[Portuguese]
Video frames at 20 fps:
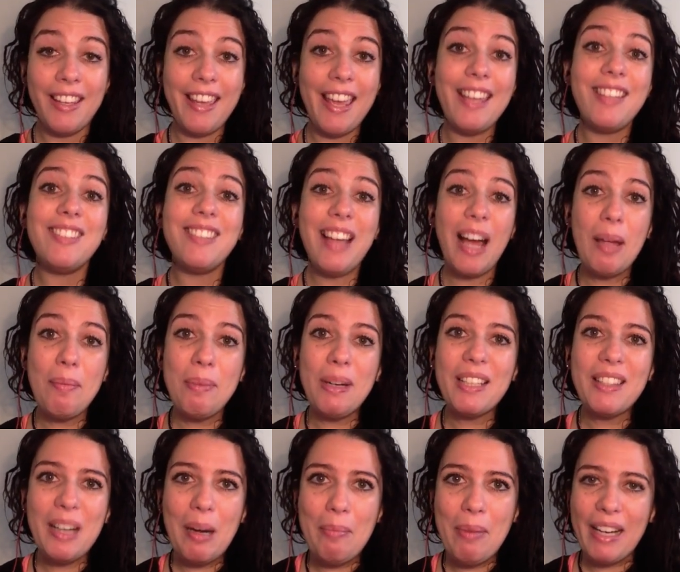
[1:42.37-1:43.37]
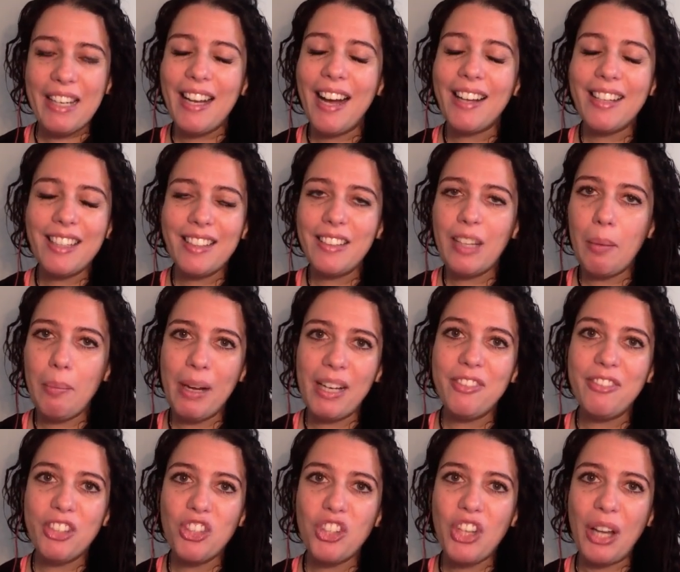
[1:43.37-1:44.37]
Quem sai para trabalhar, quem
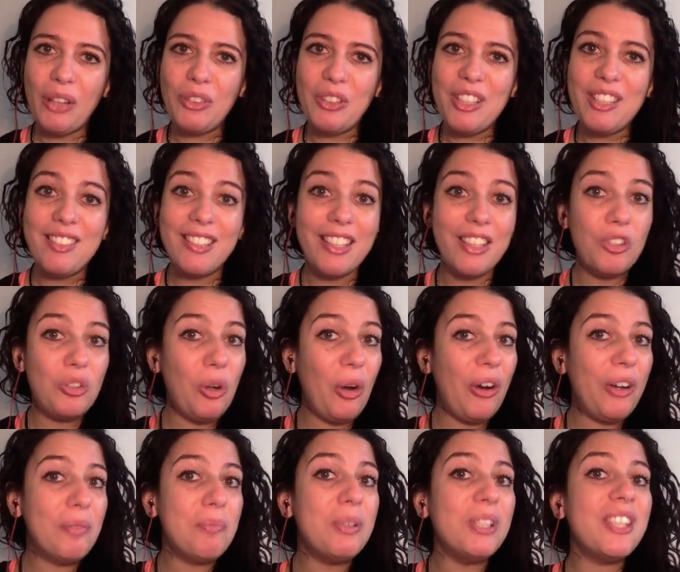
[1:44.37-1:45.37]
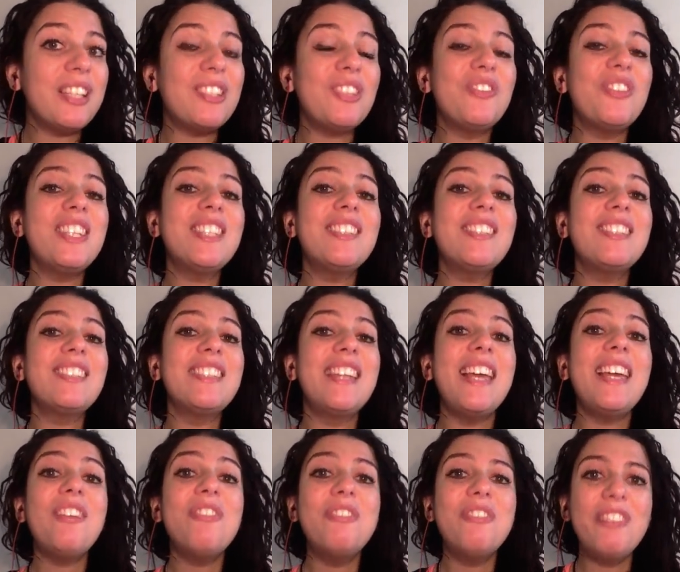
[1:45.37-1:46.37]
trabalha fechado em escritório, muitas vezes
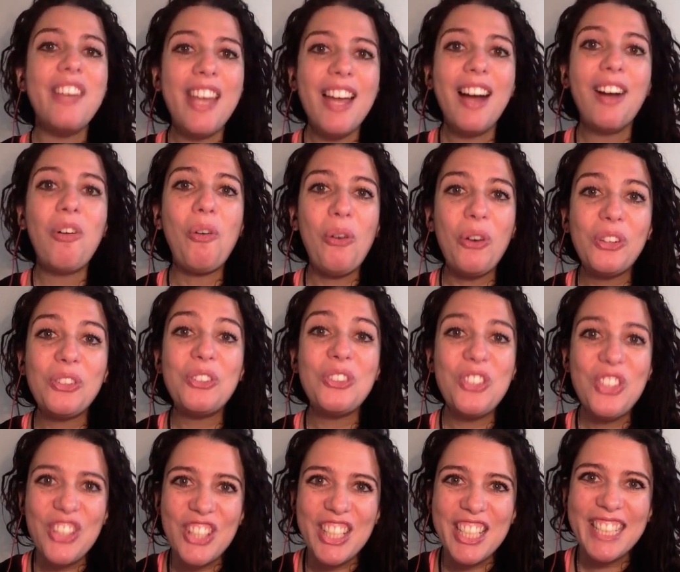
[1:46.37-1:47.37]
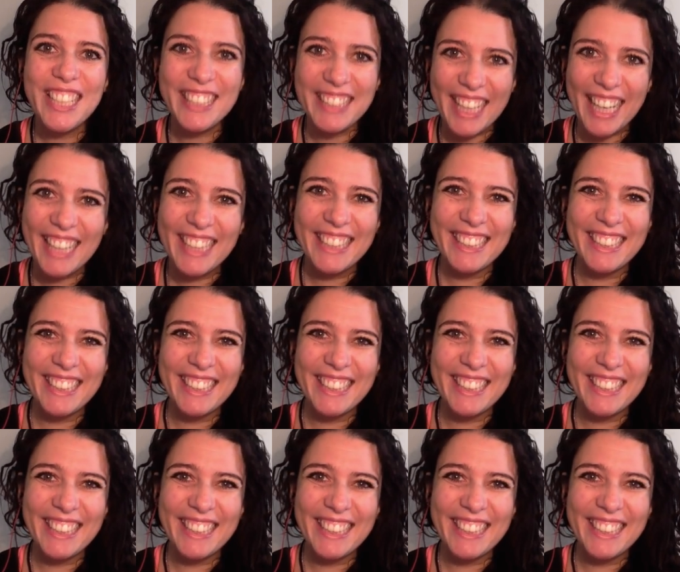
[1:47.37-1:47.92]
nem vê a cor do dia, né?